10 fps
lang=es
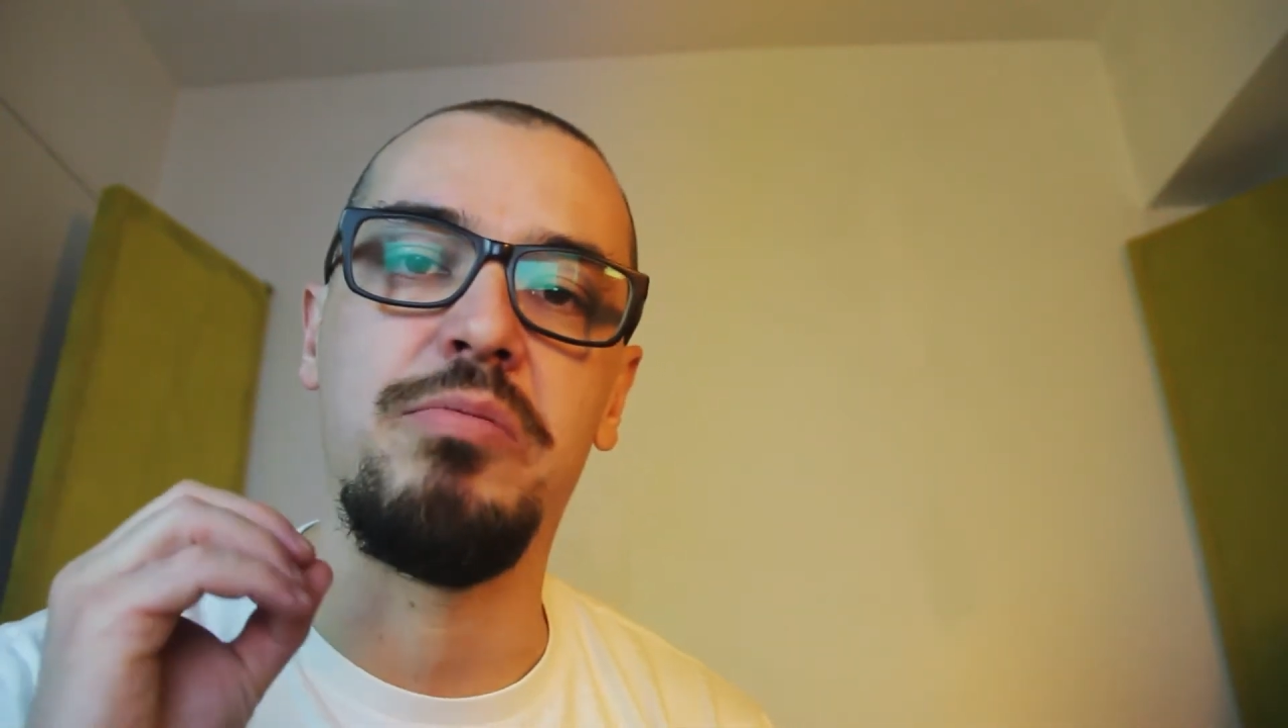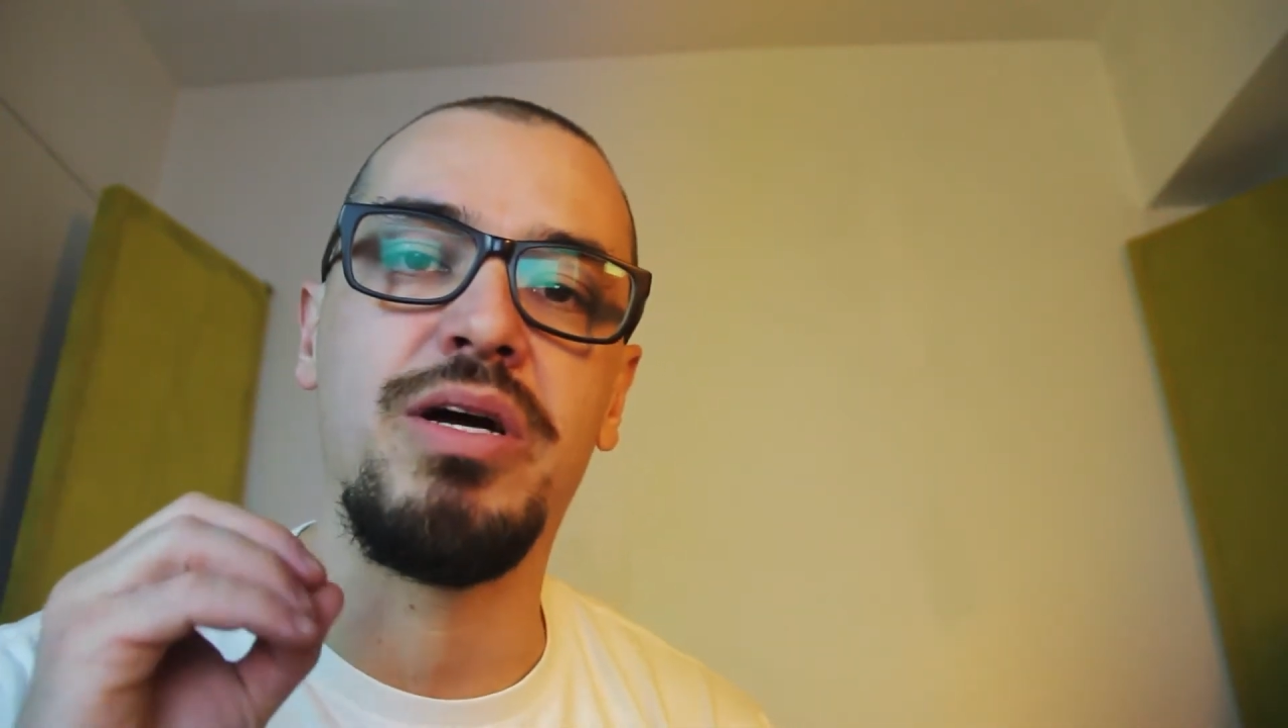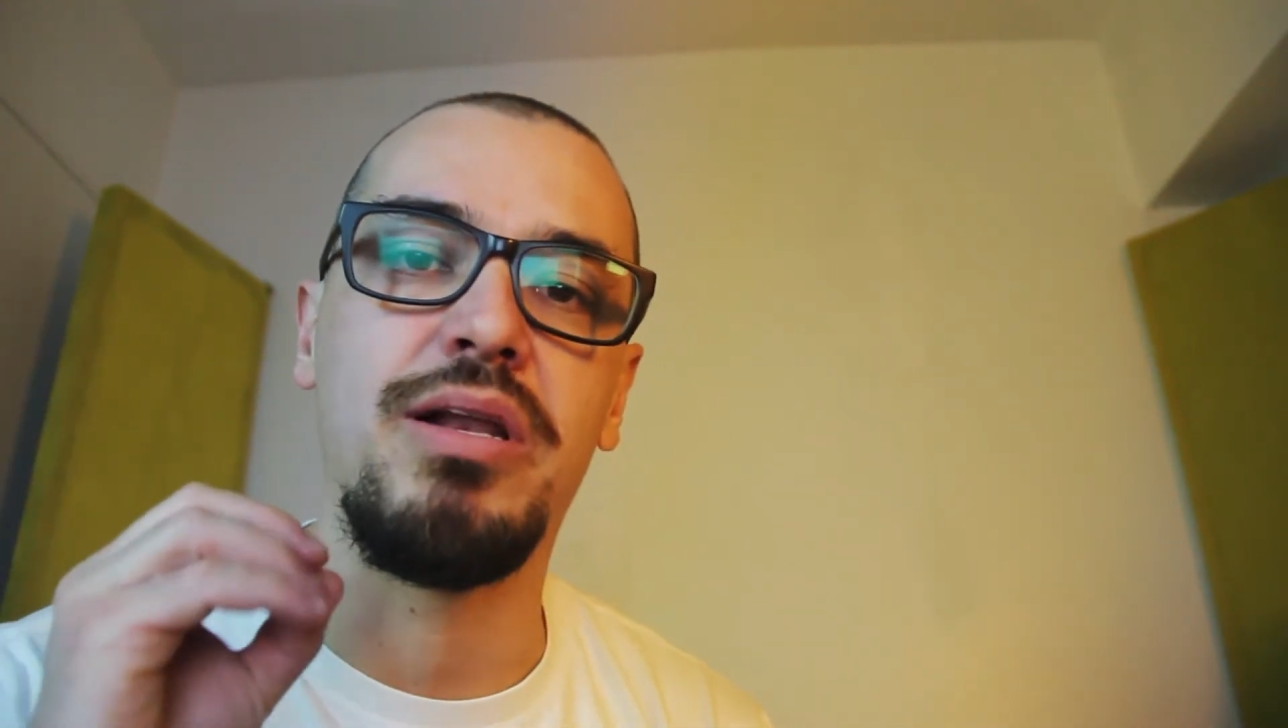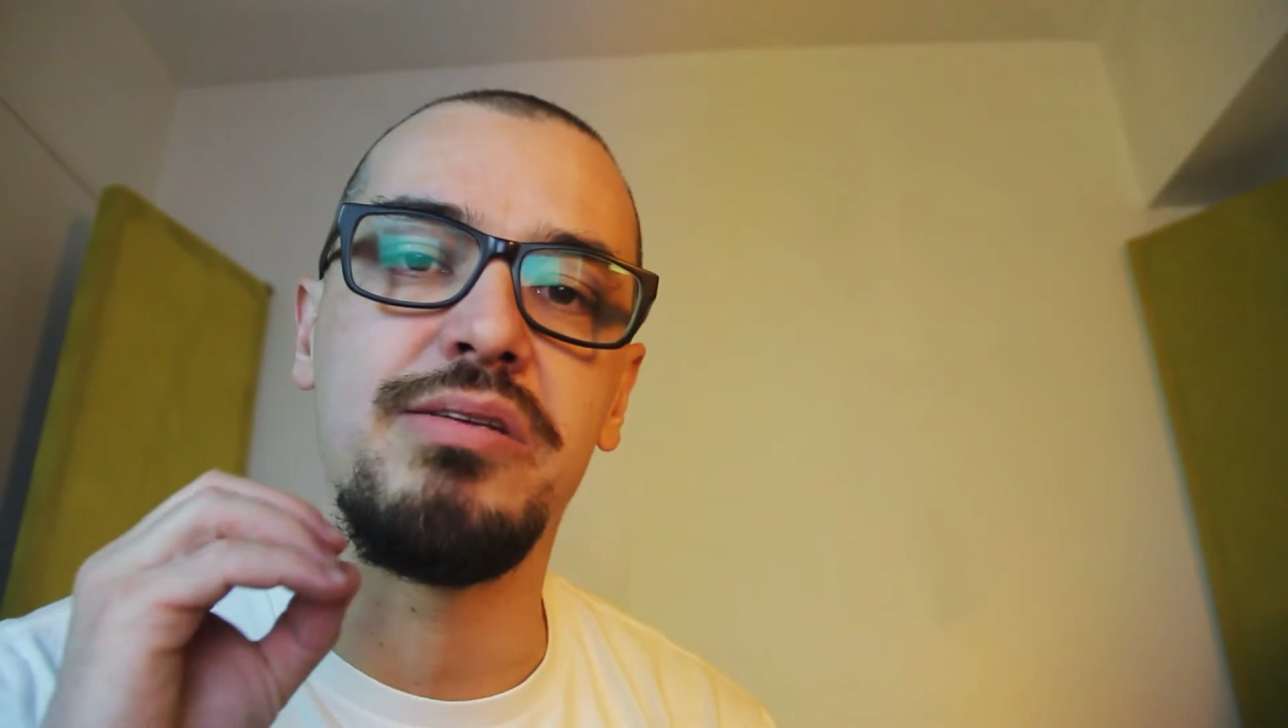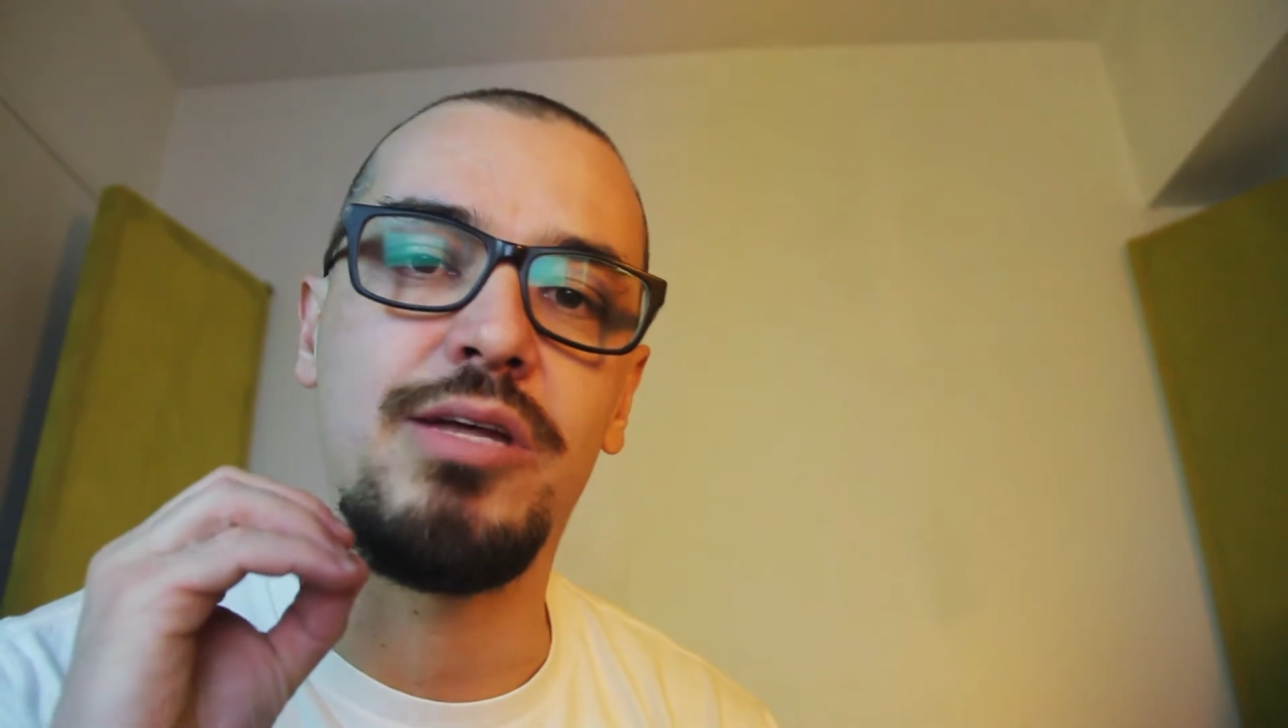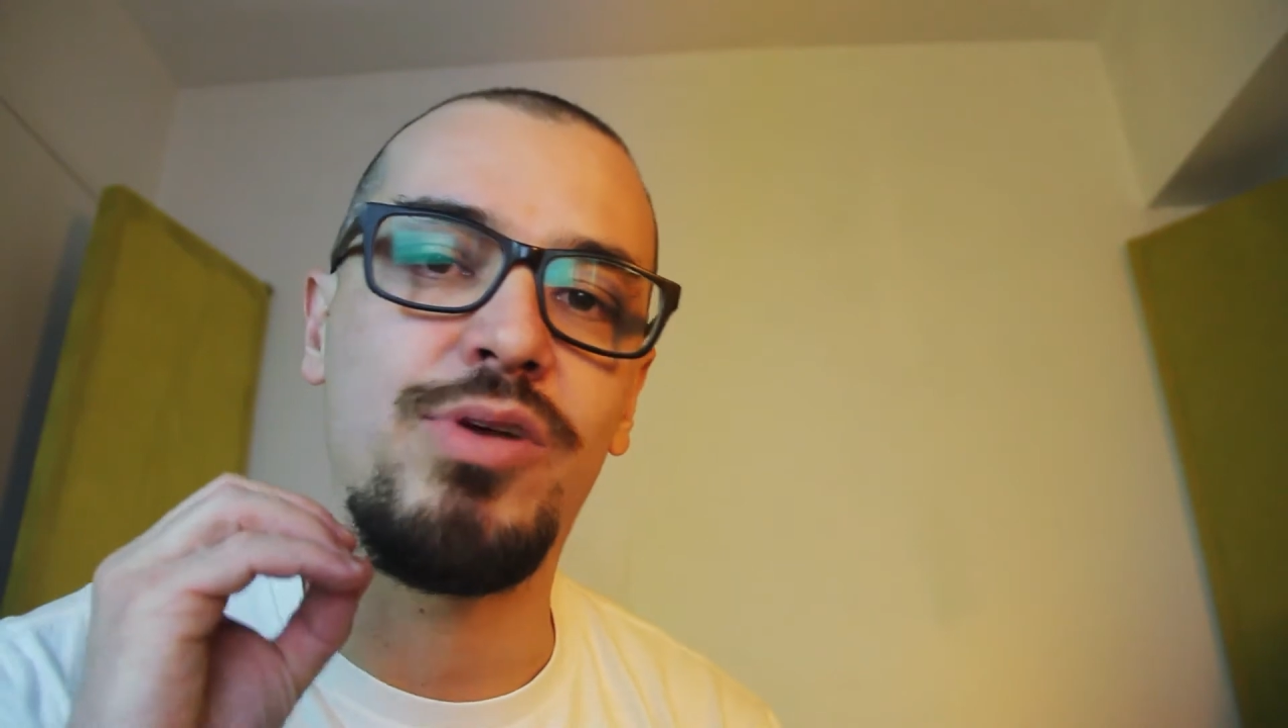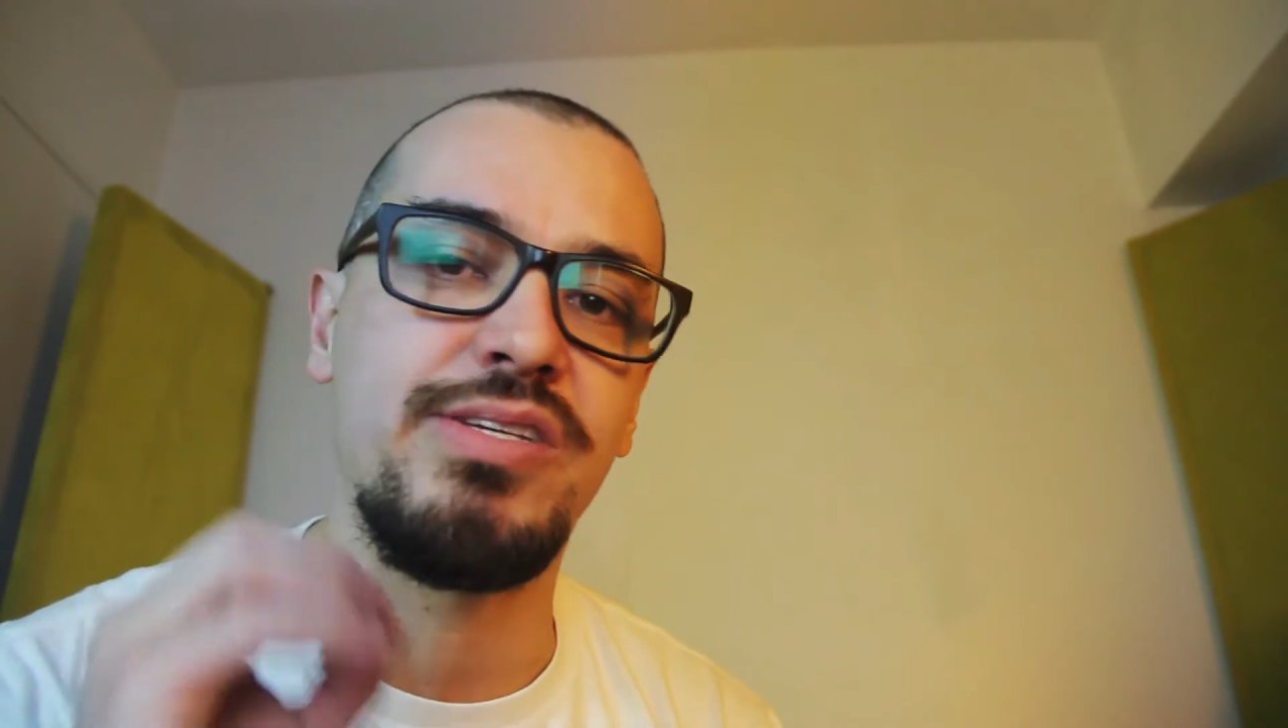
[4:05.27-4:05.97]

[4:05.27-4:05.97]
evangelizando